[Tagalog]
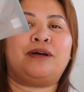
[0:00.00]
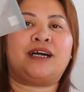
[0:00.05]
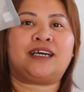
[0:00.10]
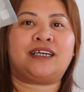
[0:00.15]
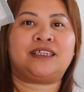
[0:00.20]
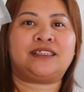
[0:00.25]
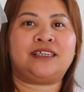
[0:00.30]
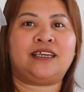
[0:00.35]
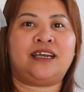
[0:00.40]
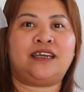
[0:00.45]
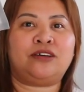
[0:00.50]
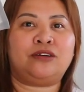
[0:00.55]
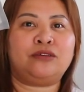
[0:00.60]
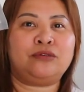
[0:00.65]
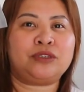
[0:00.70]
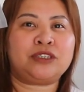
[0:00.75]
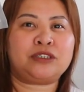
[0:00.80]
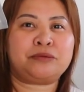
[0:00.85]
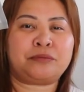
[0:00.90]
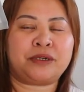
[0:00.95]
ba kasi I
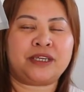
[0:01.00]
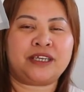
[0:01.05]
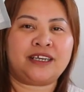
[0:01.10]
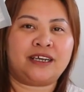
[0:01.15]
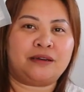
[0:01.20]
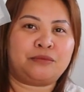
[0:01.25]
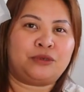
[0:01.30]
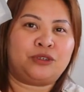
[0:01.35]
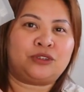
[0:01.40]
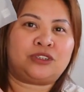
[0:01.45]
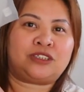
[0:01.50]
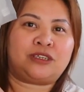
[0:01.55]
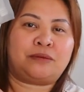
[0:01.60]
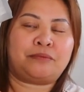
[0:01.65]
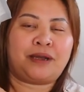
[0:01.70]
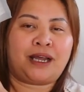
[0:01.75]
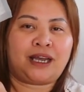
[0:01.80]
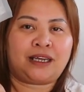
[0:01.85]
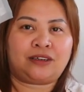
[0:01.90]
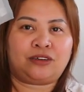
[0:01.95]
always bring gamot sa
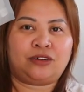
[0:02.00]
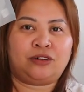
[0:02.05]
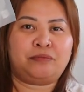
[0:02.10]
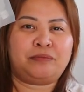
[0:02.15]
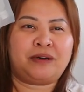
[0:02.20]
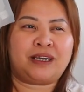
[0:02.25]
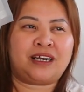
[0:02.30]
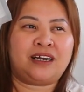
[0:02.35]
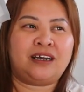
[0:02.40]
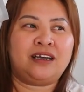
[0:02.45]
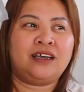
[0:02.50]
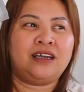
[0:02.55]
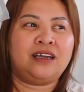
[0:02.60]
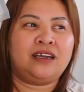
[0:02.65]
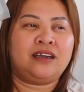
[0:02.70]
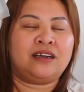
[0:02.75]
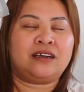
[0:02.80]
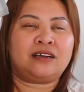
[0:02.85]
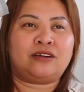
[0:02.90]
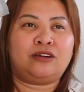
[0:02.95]
bag ko para
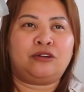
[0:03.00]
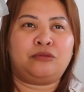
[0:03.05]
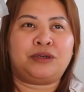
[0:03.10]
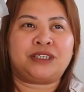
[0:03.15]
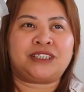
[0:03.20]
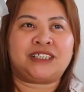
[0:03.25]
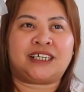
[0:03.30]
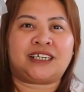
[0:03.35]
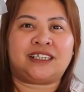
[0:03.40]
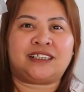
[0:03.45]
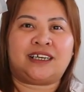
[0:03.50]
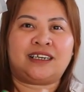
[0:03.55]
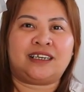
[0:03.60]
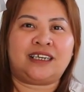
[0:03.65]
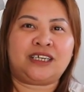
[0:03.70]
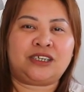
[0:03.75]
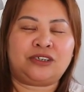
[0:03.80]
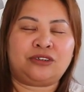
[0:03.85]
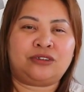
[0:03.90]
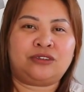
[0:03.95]
kung magsakit ang
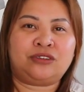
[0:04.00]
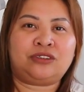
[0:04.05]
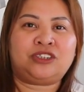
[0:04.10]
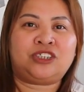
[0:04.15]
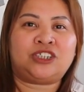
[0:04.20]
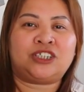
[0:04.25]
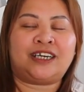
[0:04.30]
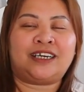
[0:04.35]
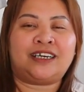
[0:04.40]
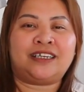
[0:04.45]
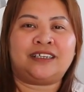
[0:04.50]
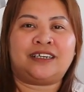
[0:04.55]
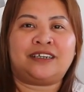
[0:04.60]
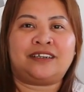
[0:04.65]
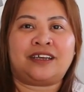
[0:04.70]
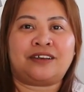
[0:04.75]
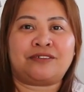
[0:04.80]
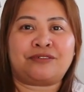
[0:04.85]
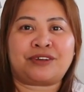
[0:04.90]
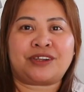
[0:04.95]
likod, chan,
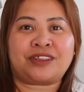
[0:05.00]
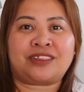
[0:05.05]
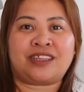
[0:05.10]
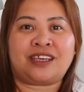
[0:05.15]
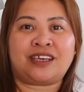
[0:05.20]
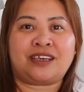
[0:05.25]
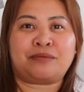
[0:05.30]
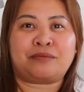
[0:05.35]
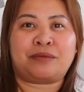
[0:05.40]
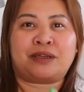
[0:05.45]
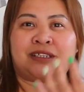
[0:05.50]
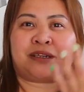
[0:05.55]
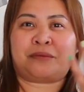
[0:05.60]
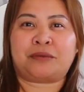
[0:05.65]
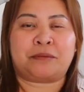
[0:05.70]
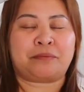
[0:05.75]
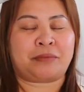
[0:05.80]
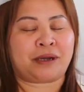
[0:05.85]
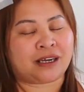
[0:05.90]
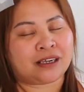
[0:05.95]
and everything,
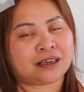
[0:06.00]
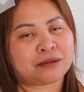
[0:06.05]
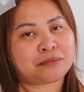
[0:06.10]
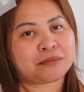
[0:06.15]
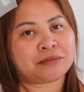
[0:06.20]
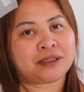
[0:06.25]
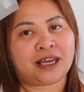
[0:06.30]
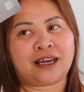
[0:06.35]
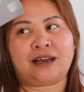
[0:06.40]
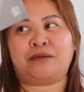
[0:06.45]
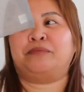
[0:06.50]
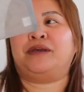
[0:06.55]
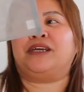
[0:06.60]
masama yung pakaramdam,